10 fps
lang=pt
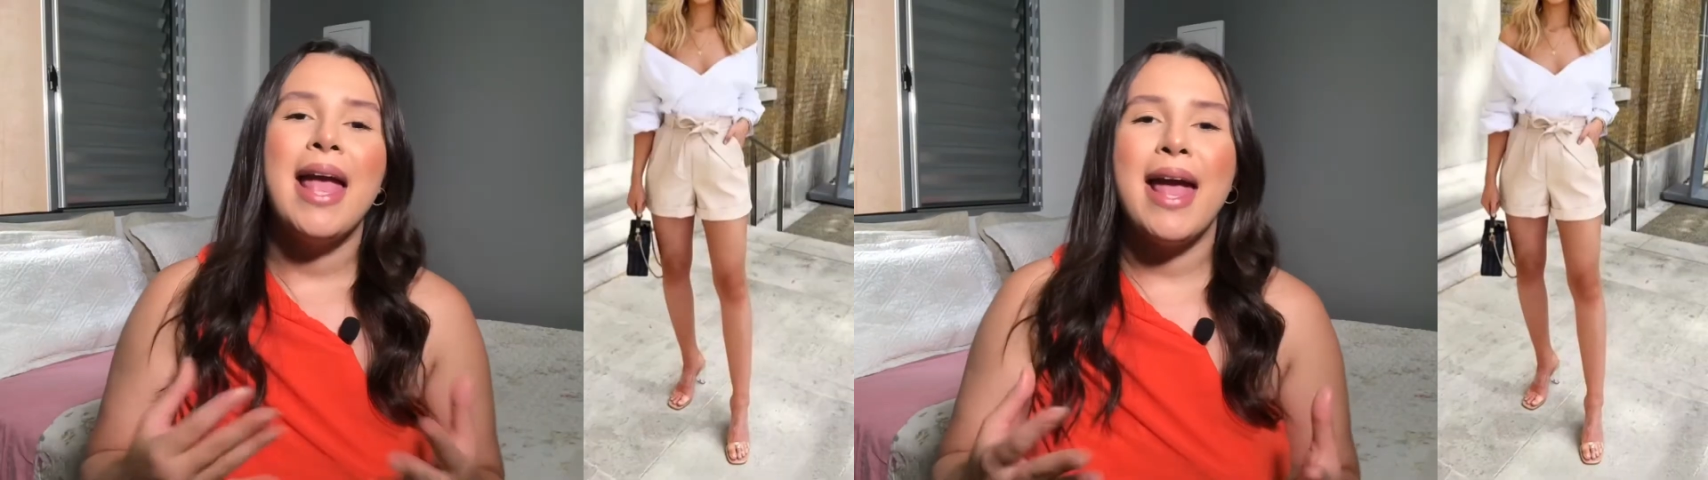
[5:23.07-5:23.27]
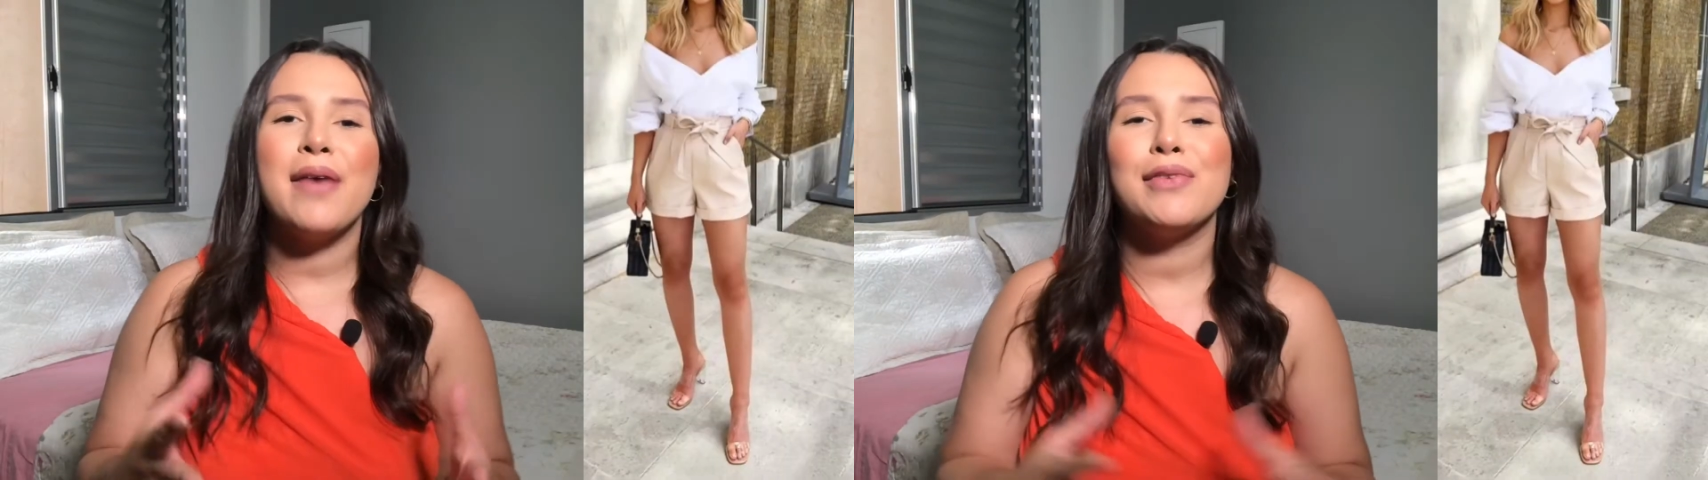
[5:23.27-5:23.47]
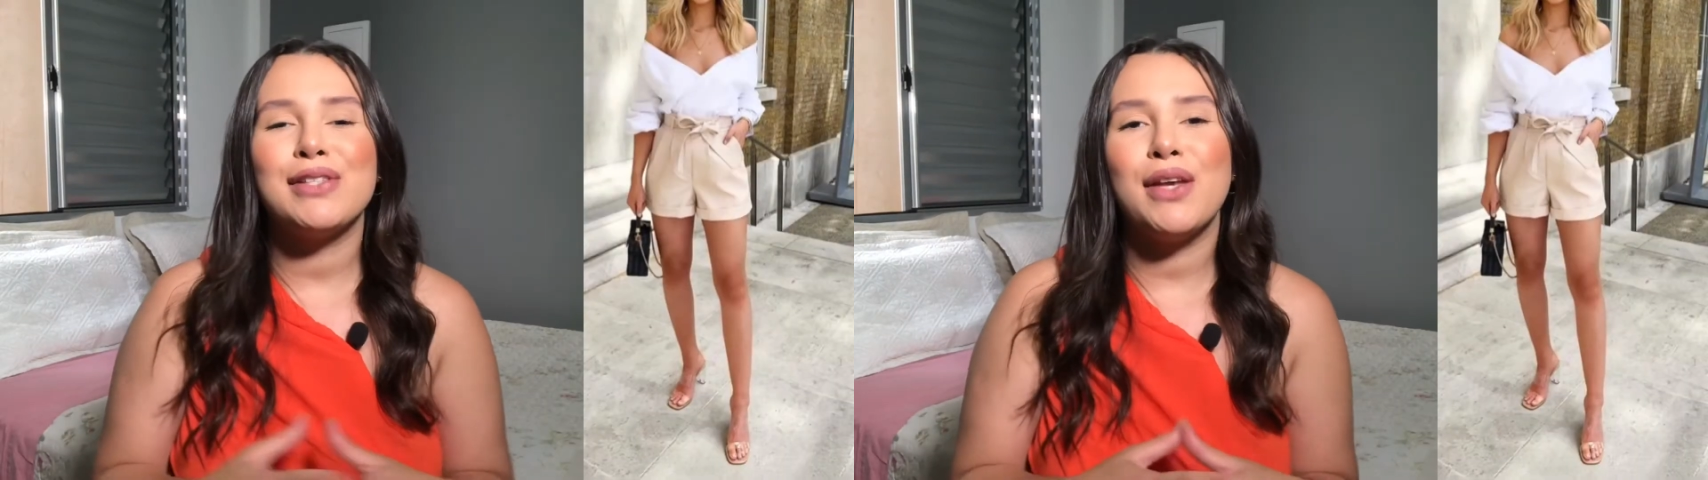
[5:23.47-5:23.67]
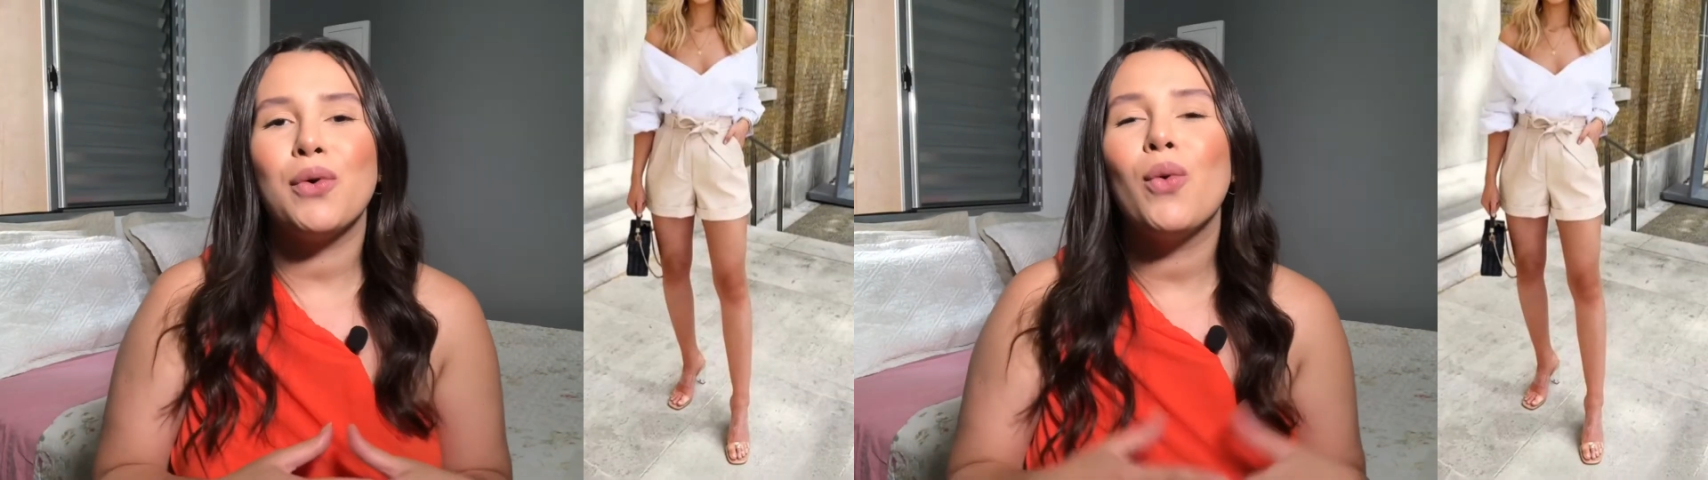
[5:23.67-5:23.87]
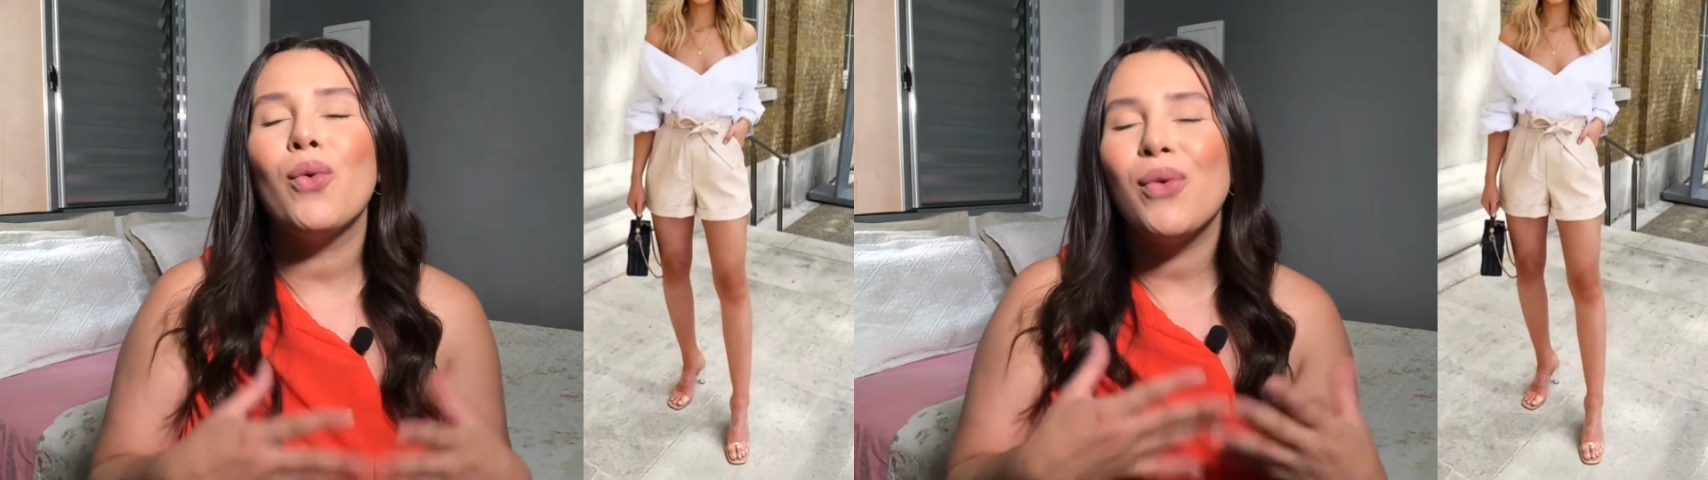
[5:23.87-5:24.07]
É você
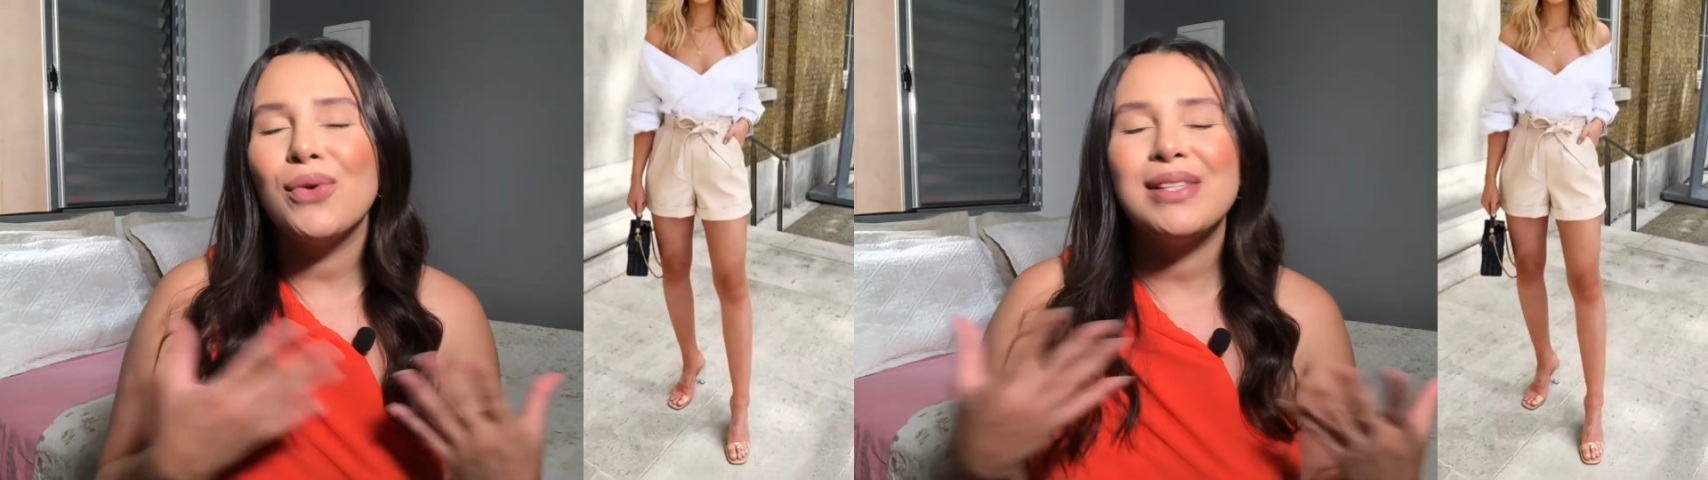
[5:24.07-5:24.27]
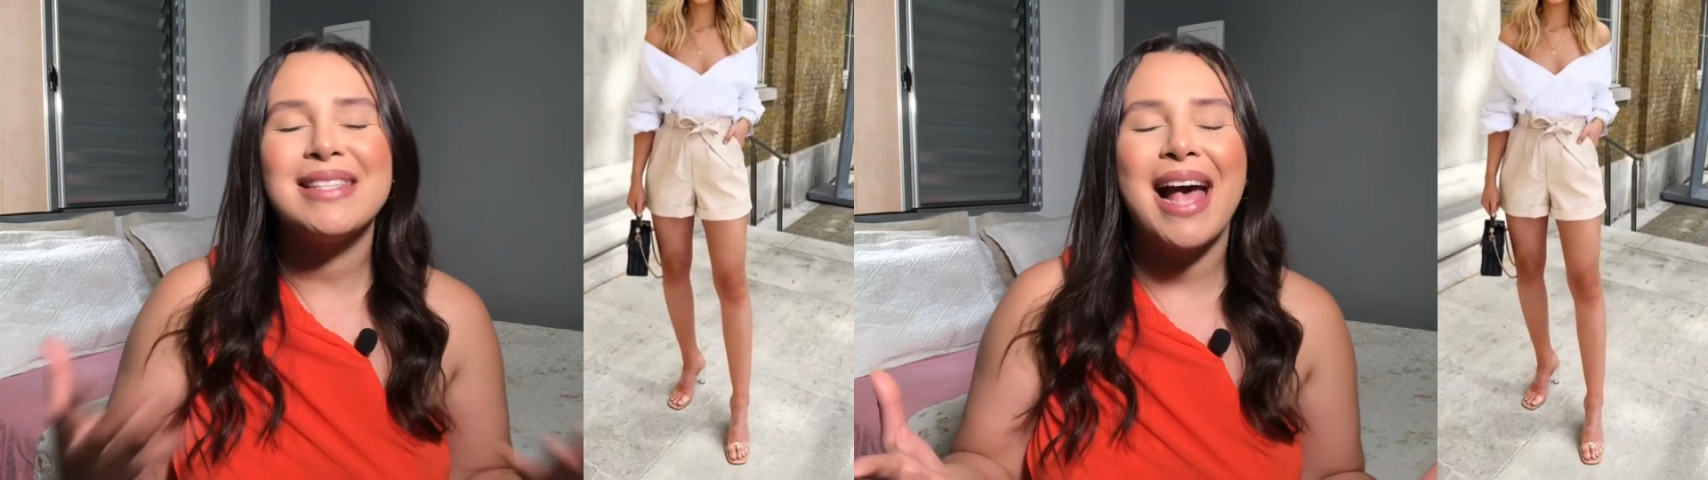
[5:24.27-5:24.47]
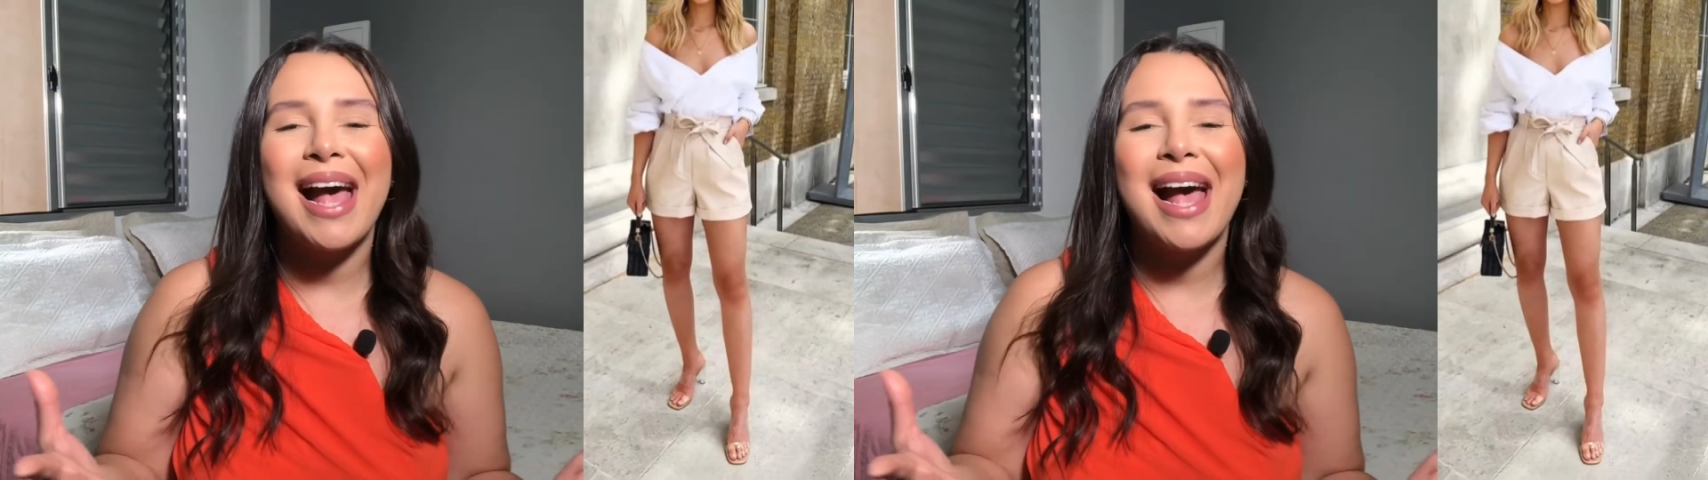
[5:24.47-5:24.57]
usar